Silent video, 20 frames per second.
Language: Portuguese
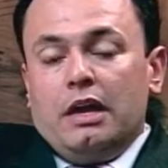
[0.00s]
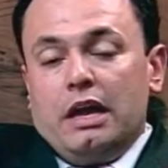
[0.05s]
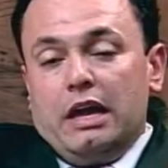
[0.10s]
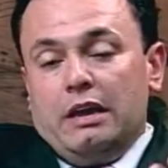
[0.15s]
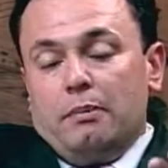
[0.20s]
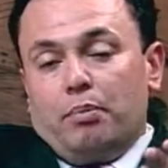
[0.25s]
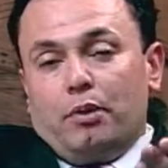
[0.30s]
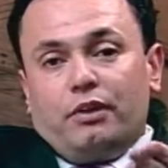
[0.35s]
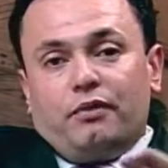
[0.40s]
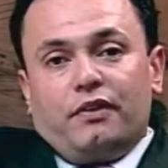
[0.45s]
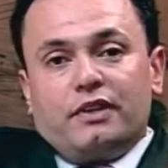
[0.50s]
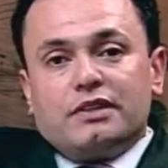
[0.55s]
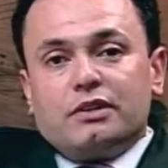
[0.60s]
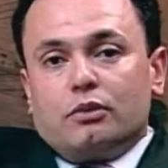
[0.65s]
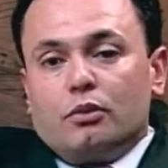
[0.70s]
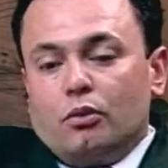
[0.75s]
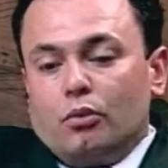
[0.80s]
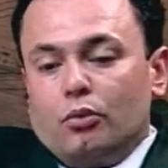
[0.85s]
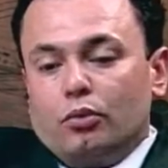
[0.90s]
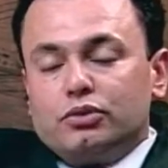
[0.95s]
Ele pode fazer
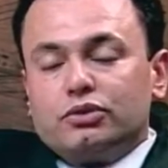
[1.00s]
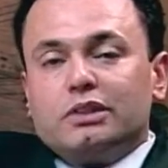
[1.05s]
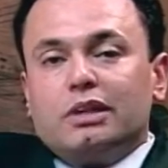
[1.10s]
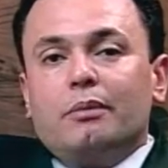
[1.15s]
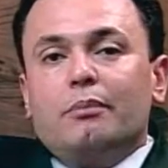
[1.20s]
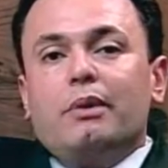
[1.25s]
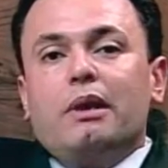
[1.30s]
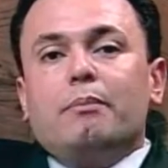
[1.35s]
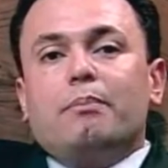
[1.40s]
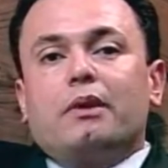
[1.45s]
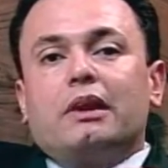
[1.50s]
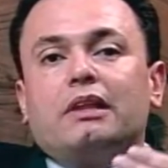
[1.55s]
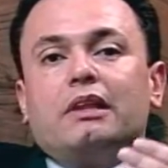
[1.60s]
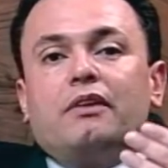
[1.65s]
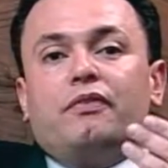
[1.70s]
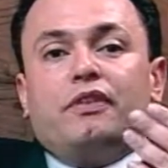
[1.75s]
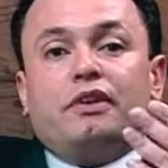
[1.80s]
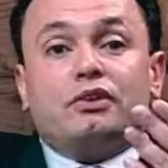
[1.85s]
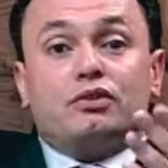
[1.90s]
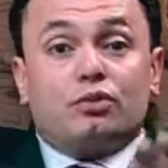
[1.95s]
concurso também para
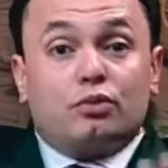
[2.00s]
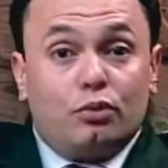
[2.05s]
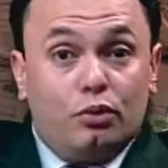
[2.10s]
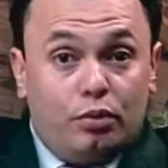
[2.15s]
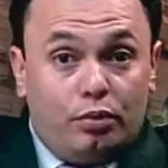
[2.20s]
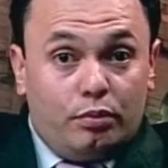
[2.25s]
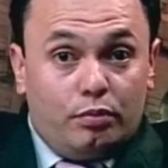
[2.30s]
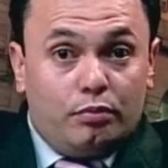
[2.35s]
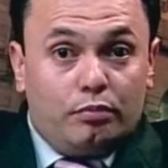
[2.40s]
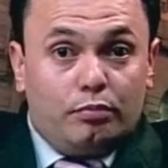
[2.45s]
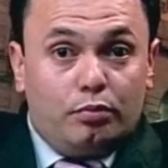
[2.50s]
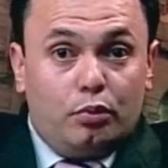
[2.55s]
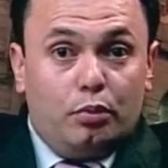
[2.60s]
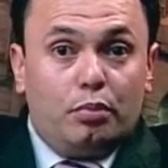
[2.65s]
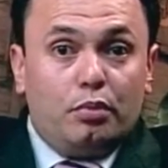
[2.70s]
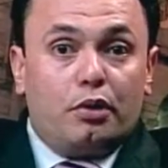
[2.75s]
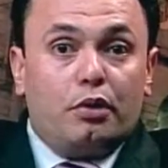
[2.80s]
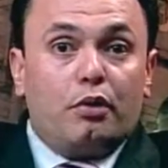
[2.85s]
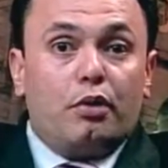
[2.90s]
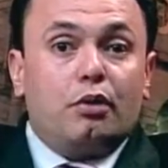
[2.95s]
defensor
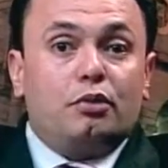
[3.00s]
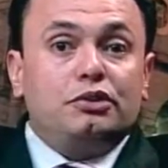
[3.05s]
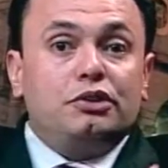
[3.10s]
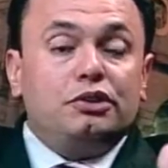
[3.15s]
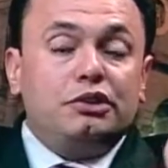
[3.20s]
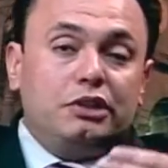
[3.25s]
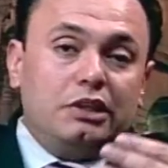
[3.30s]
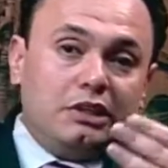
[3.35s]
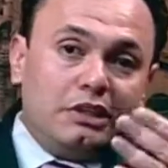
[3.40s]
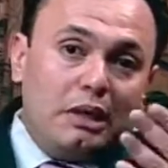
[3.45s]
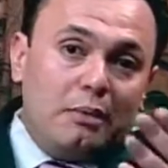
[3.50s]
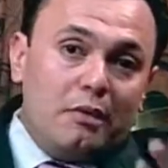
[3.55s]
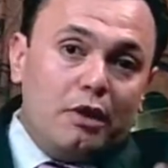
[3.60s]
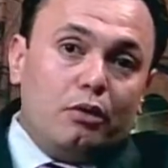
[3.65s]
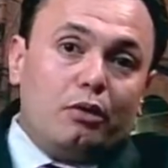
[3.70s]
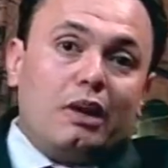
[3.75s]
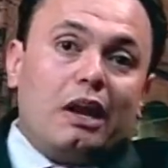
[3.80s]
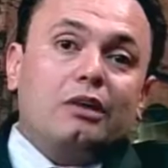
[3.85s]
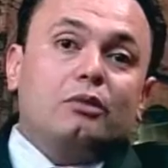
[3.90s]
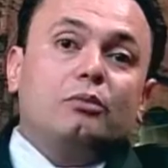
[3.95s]
público, que hoje em dia tem
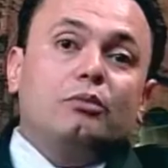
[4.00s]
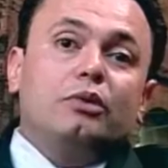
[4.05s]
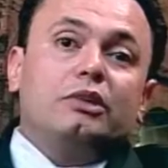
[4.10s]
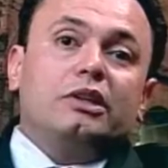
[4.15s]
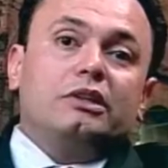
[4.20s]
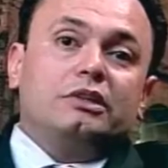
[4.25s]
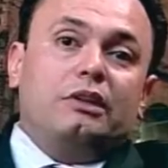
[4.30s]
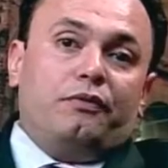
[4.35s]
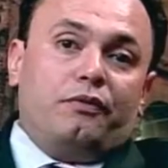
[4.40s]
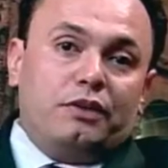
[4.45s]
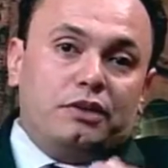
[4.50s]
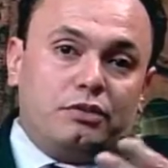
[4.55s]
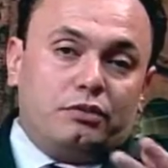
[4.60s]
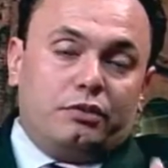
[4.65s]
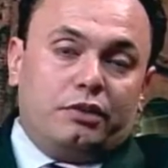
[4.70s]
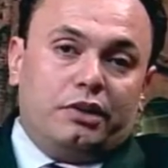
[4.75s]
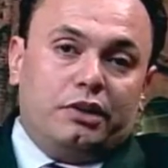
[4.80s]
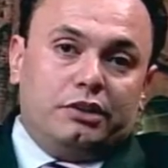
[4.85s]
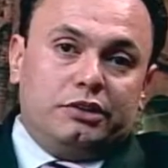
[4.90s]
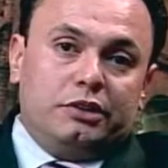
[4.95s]
melhorado muito as
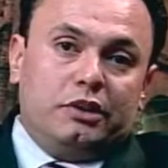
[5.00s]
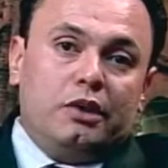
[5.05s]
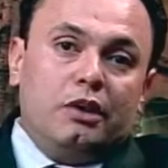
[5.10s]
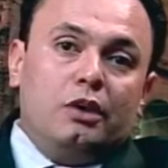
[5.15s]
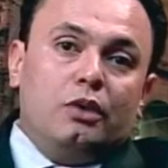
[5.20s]
defensorias